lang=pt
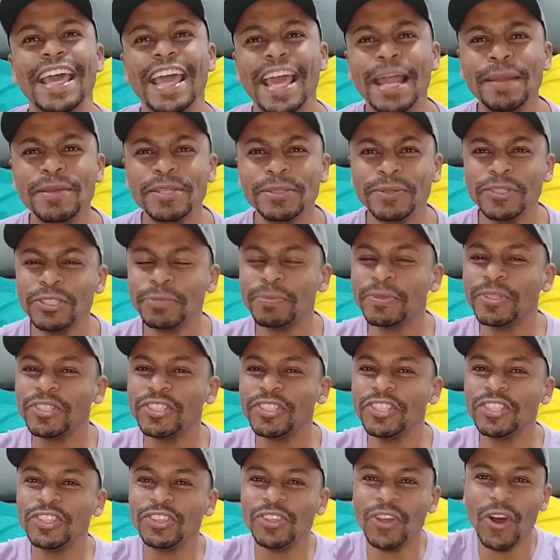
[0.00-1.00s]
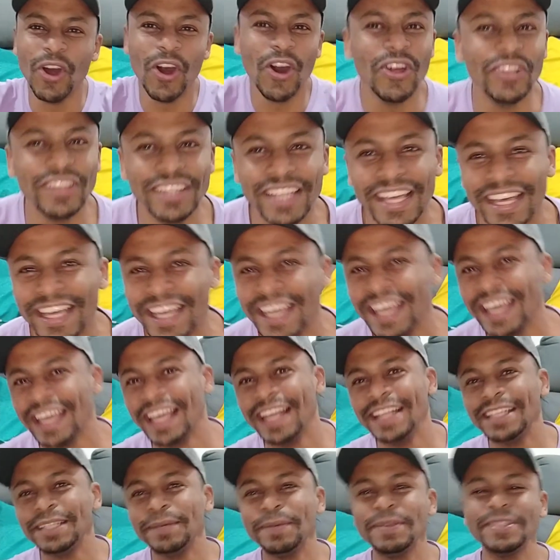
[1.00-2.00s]
Ele me chamou de prostituta,
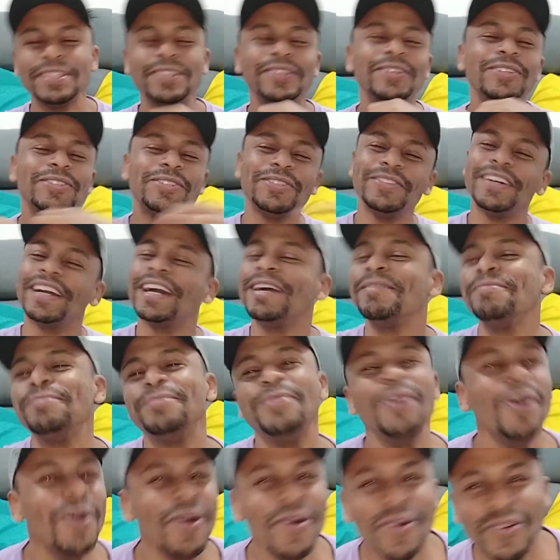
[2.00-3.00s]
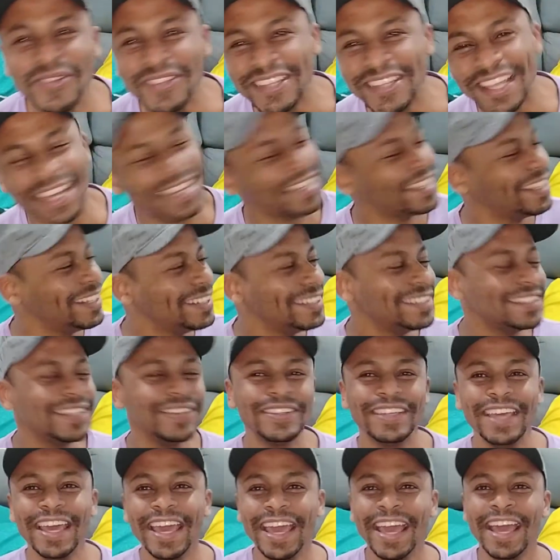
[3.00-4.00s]
ele tá pensando que eu sou vagabunda, que não sei o
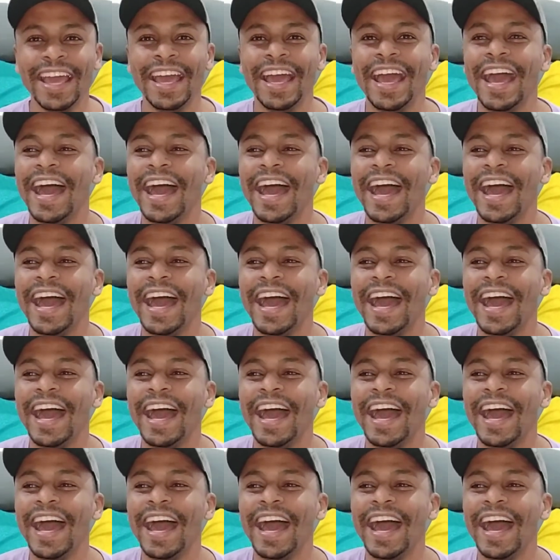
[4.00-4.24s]
quê.